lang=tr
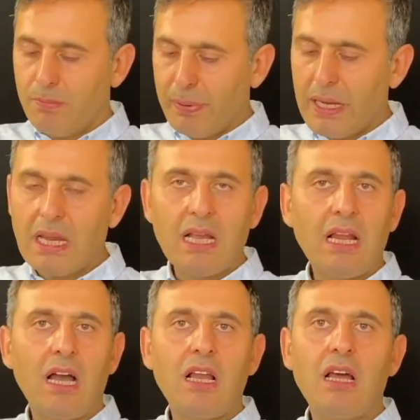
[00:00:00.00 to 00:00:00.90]

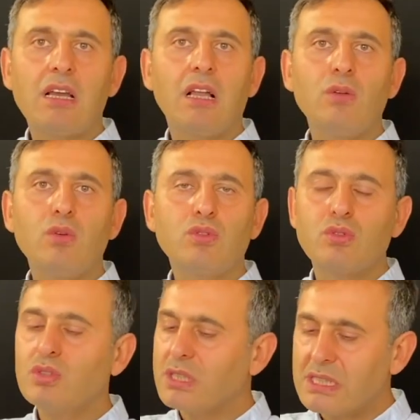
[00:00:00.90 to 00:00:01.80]
Parayla alakalı
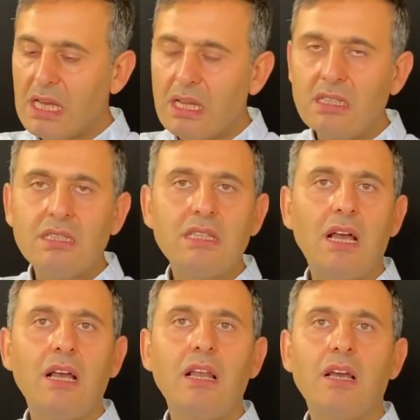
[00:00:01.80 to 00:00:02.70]
olsun,
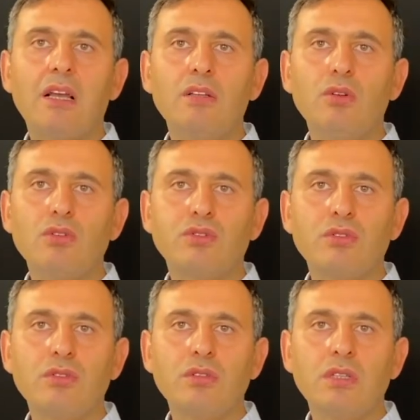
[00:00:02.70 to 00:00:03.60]
sağlığınla alakalı
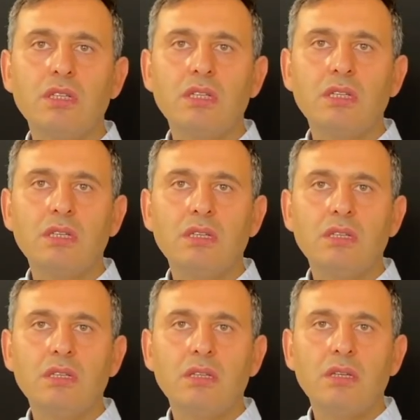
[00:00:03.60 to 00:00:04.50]
olsun,
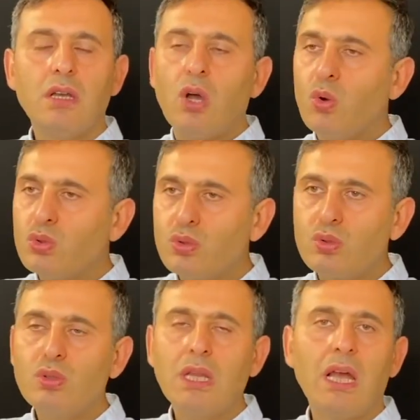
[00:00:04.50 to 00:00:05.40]

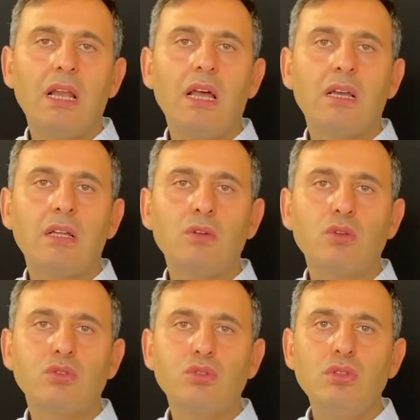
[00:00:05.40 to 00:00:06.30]
huzurunla alakalı
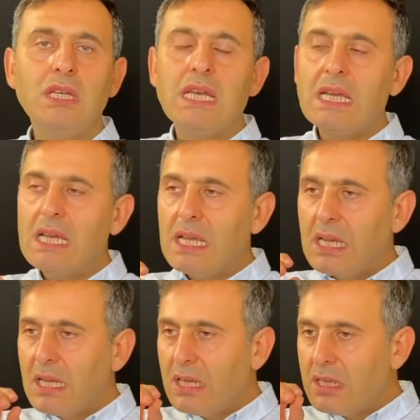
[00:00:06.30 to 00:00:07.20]
olsun.
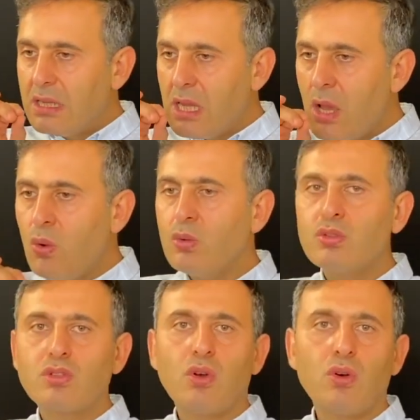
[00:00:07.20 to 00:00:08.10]
Ne
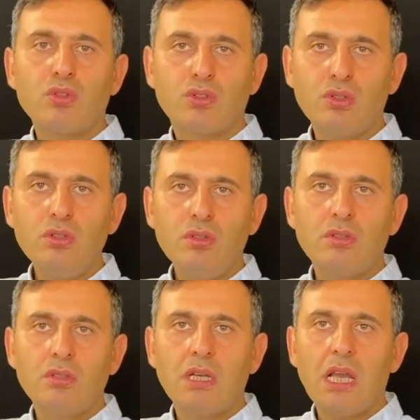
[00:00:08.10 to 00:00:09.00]
olursa olsun
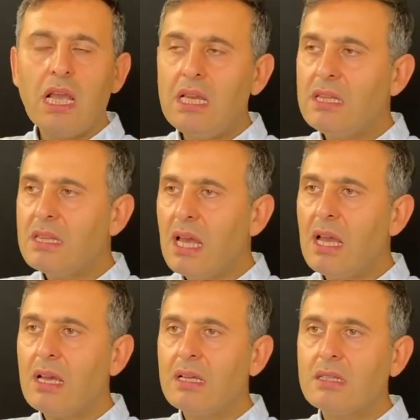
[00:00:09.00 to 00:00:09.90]

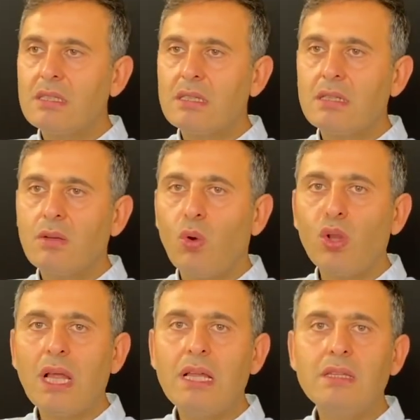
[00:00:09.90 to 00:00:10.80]
elinde
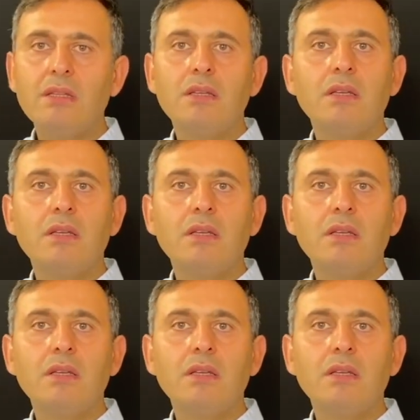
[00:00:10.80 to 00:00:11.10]
olan